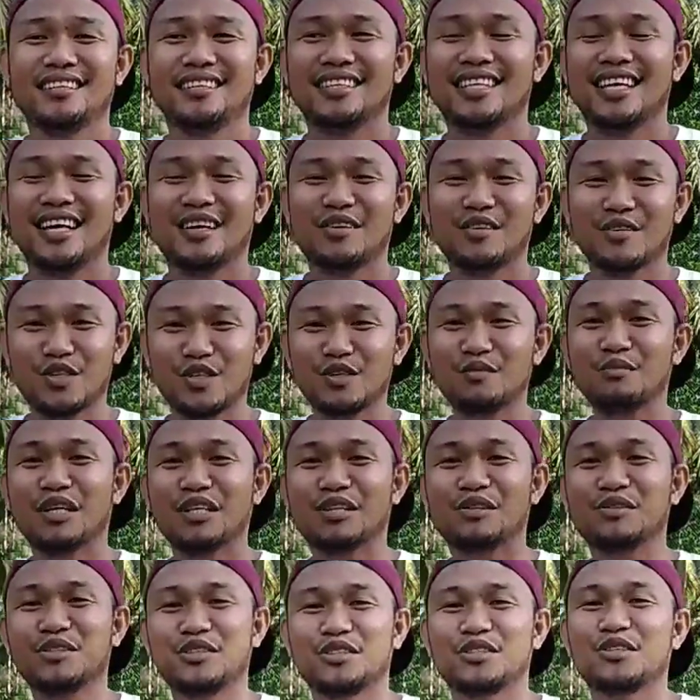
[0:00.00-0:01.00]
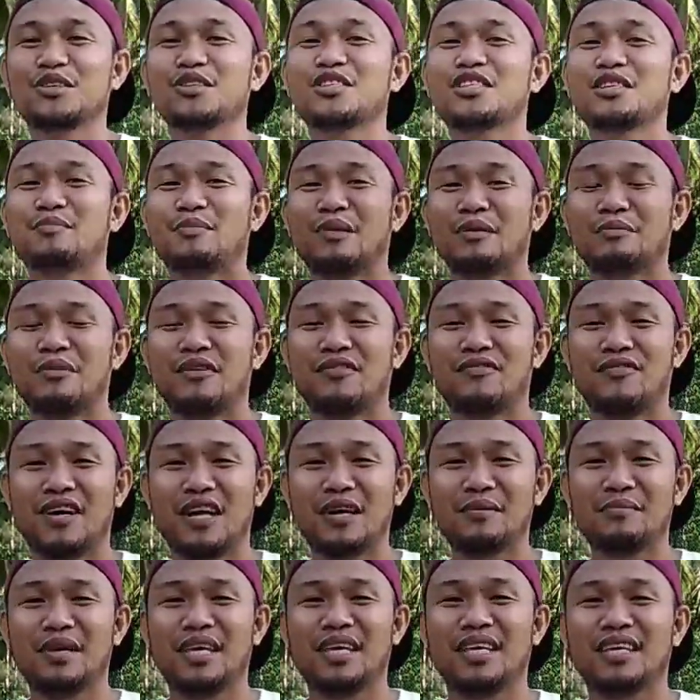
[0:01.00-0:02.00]
na gustong matuto sa
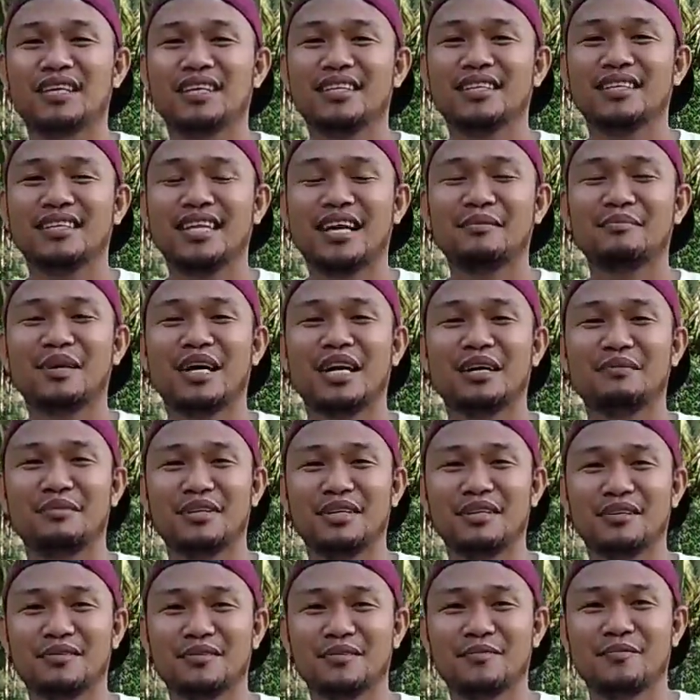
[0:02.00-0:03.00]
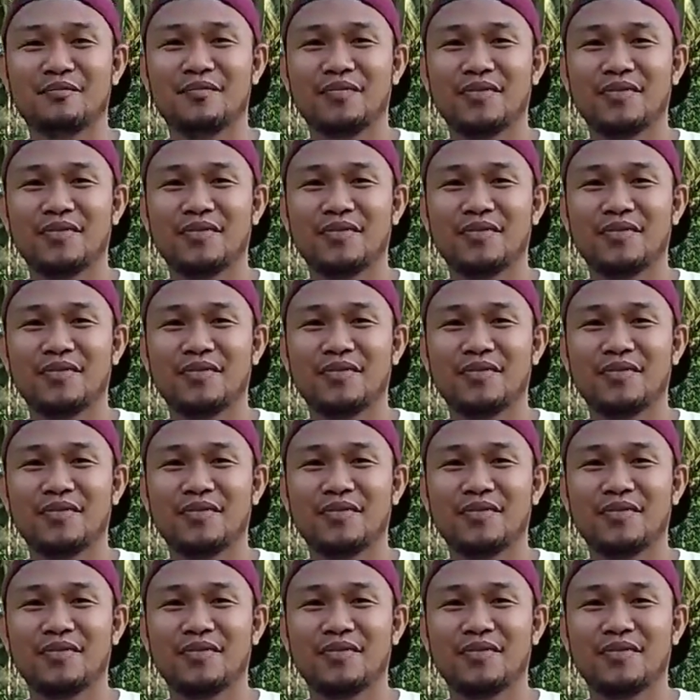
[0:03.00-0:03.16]
pagpa-farming ng mga manok.